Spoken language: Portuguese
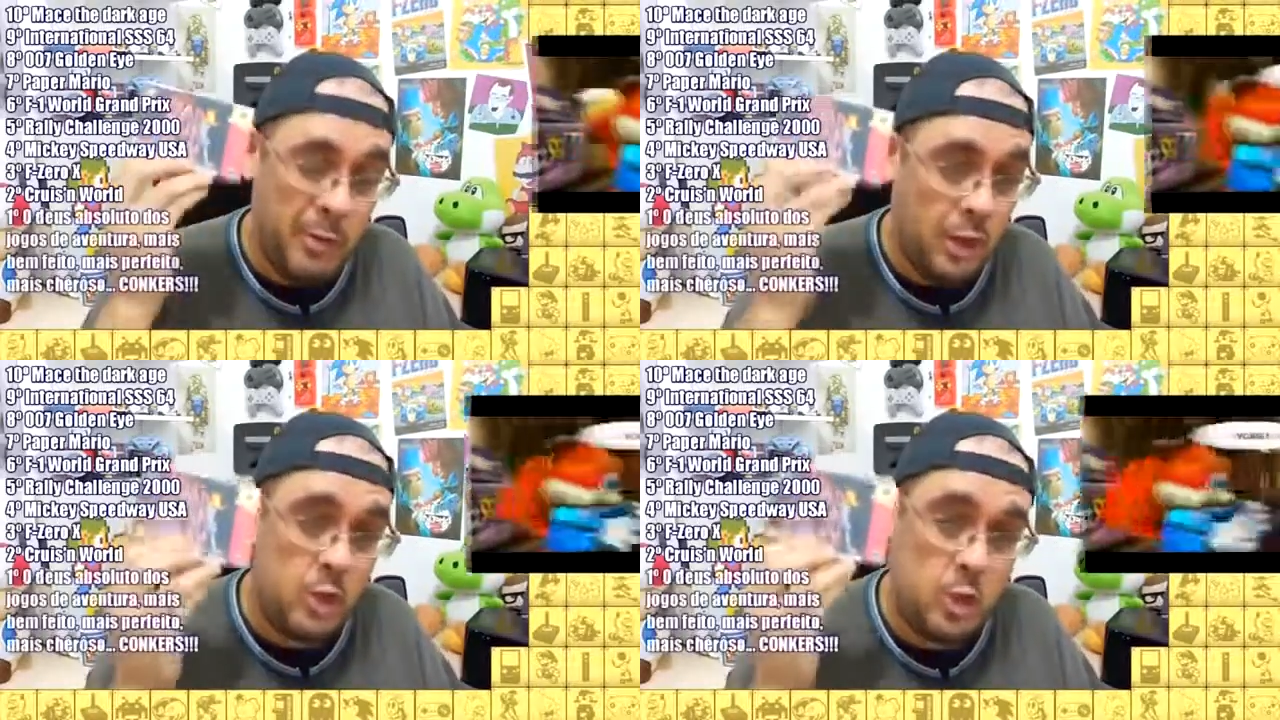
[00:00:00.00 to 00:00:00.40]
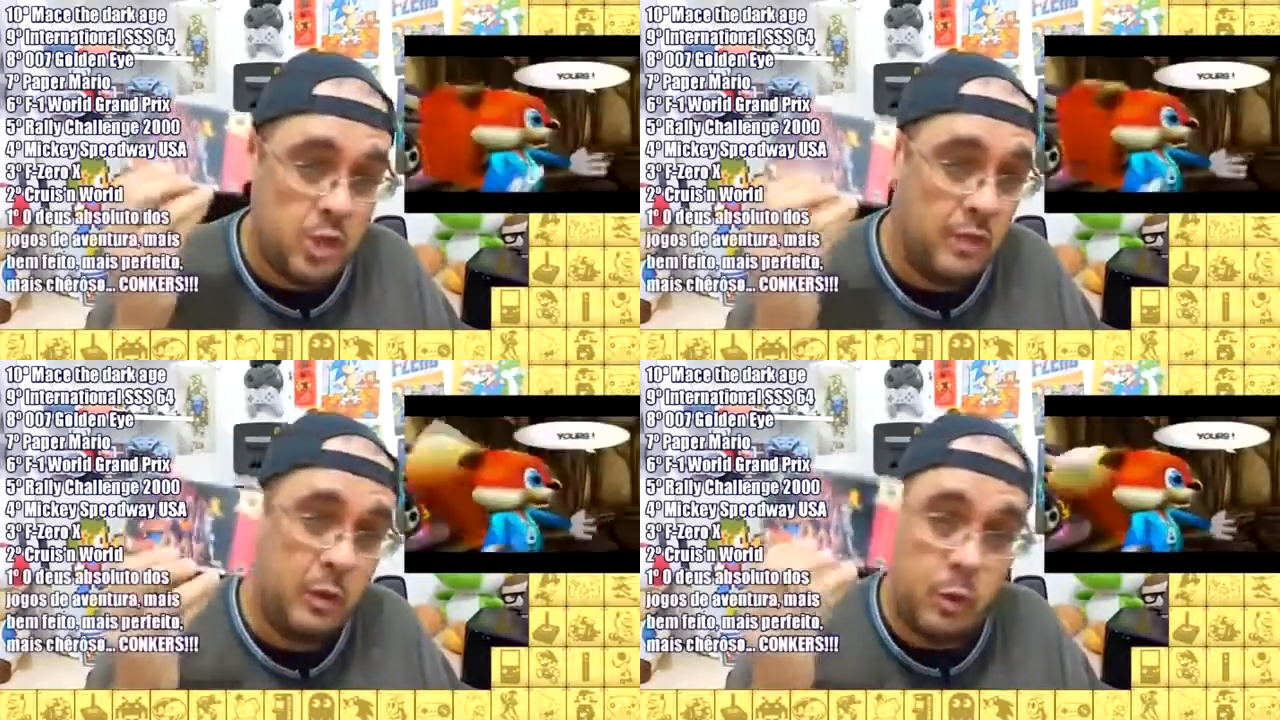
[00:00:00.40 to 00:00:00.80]
melhor jogo
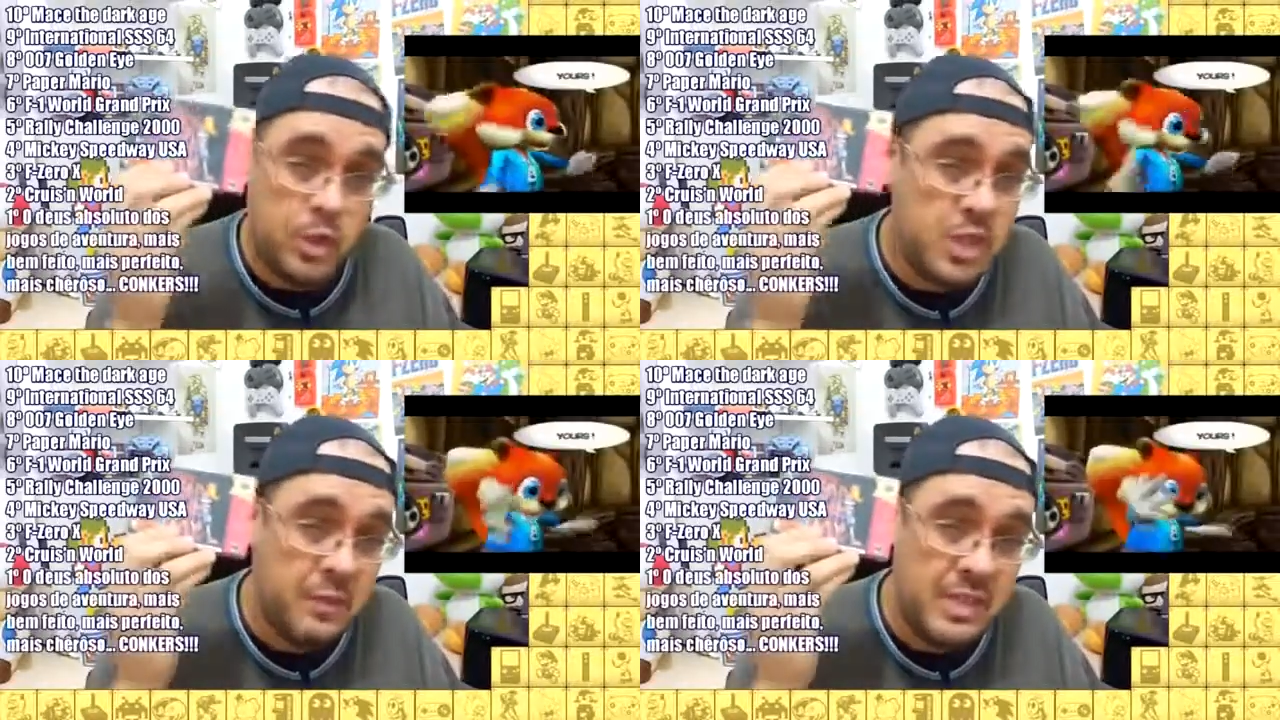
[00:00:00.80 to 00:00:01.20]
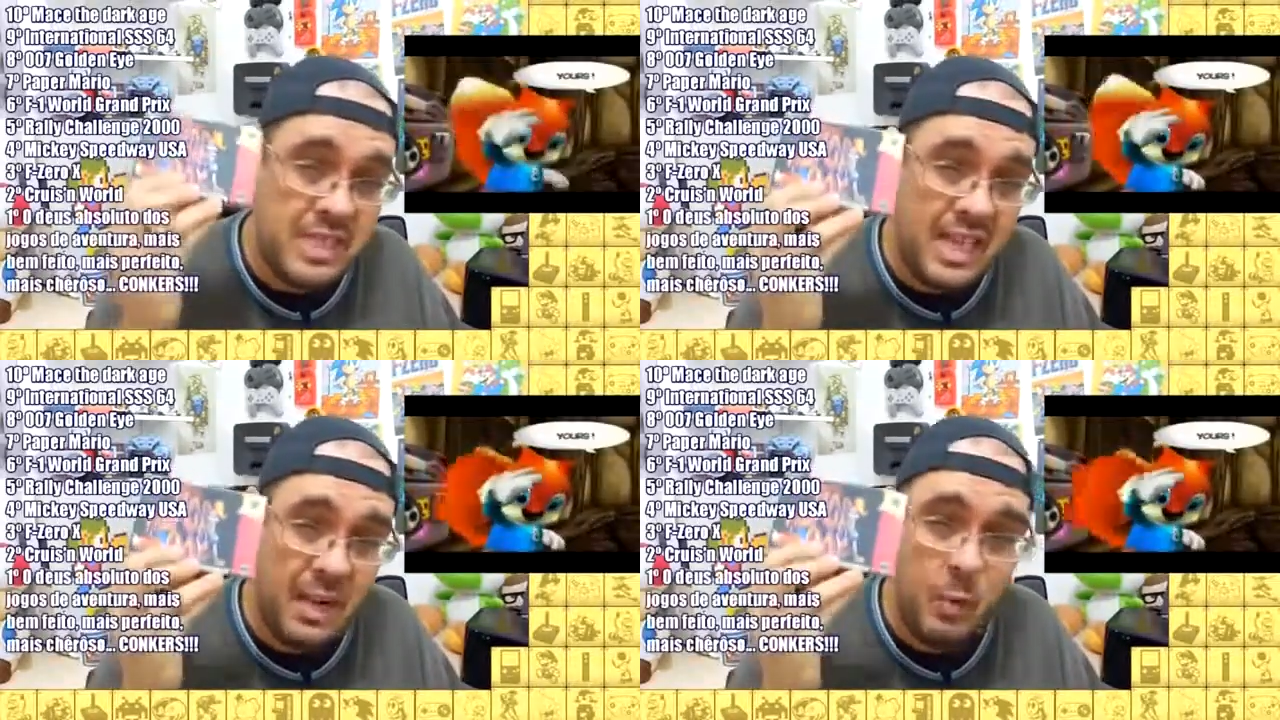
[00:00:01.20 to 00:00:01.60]
de aventura que já
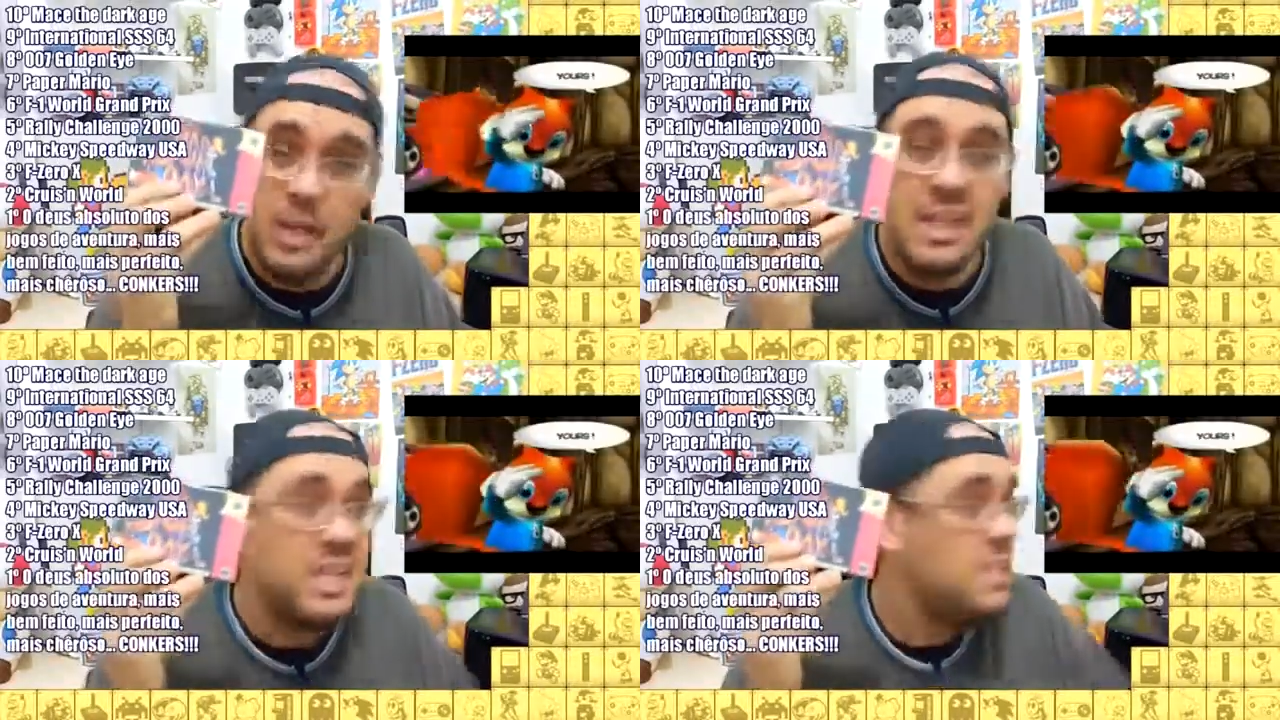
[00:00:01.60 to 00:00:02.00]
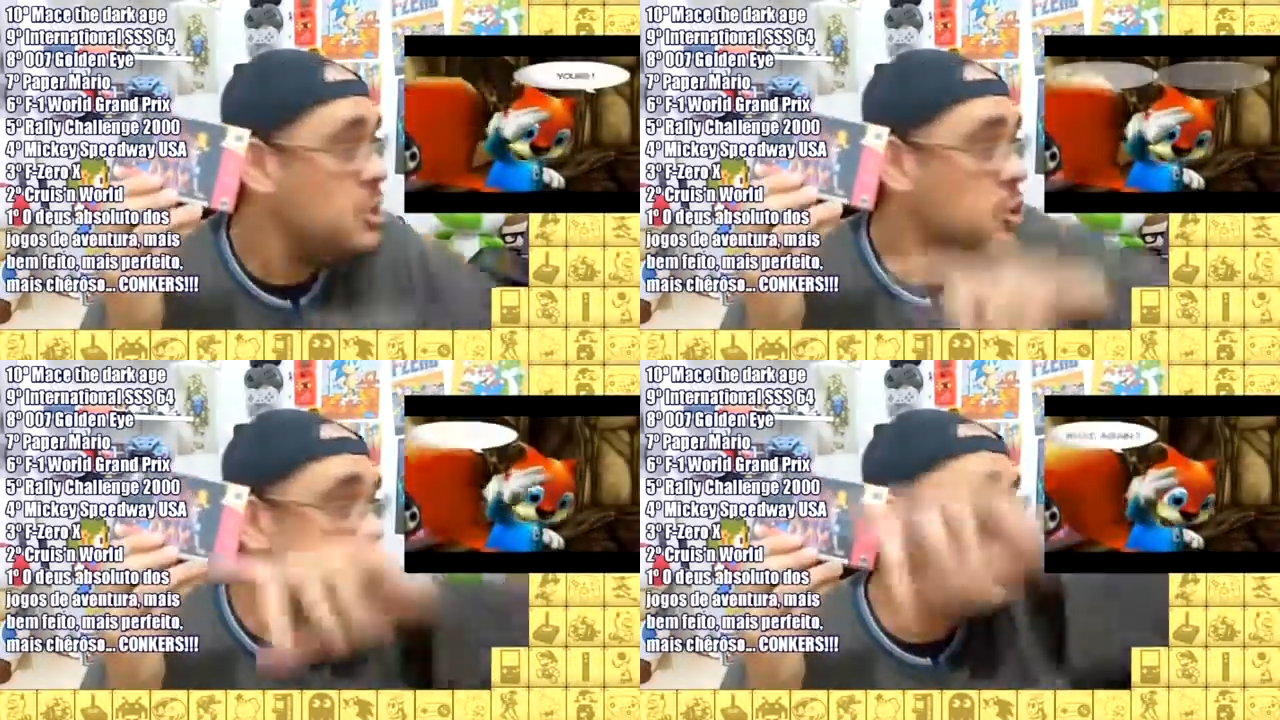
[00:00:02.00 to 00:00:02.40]
fizeram
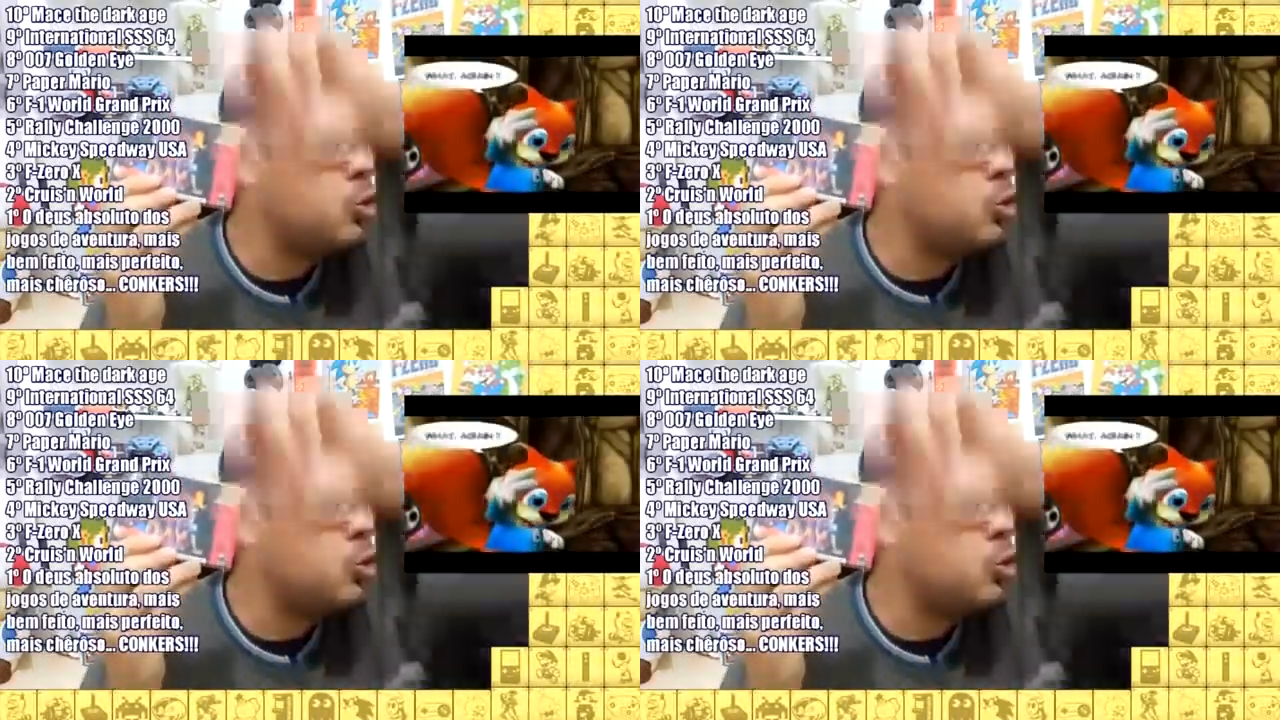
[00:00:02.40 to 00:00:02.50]
de